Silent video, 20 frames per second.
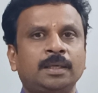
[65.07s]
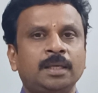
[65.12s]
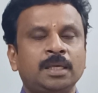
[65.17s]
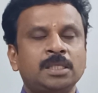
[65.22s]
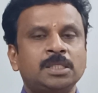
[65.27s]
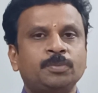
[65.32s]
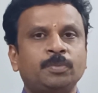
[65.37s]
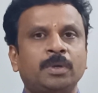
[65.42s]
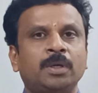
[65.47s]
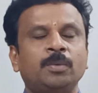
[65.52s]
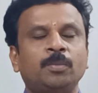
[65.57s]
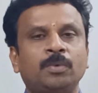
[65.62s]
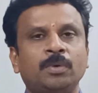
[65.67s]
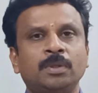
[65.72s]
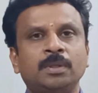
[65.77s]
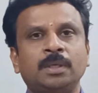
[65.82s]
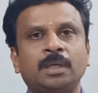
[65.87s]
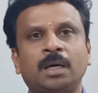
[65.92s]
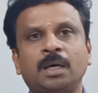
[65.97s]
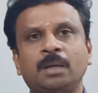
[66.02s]
டீச்
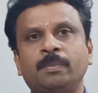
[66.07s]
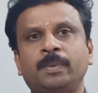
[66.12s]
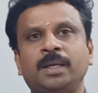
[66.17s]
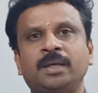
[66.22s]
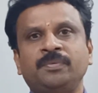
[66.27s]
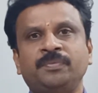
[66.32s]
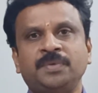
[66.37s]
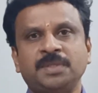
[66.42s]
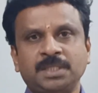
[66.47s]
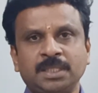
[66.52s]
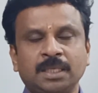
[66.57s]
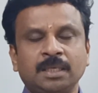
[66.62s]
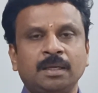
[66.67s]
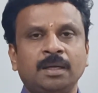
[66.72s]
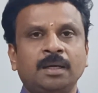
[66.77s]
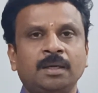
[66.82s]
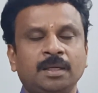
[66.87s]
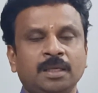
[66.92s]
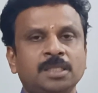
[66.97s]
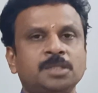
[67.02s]
பண்ணும்போது நார்மலாக
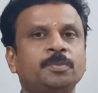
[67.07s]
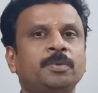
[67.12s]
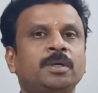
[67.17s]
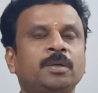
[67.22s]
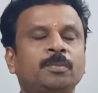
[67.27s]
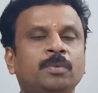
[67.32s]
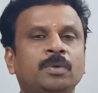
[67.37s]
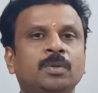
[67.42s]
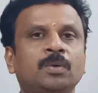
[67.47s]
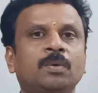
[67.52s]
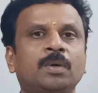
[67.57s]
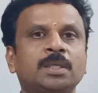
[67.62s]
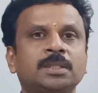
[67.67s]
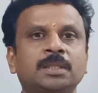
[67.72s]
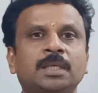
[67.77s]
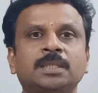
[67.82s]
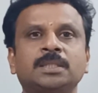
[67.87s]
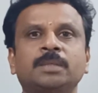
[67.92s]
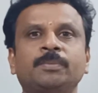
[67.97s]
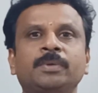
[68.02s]
ஃபிசிக்கலாக டீச் பண்ணும்போது கூட
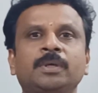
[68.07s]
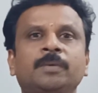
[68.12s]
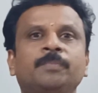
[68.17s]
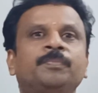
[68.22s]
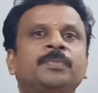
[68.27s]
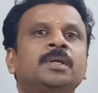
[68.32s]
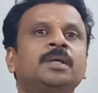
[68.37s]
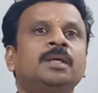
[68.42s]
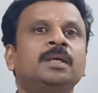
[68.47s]
சில சமயம்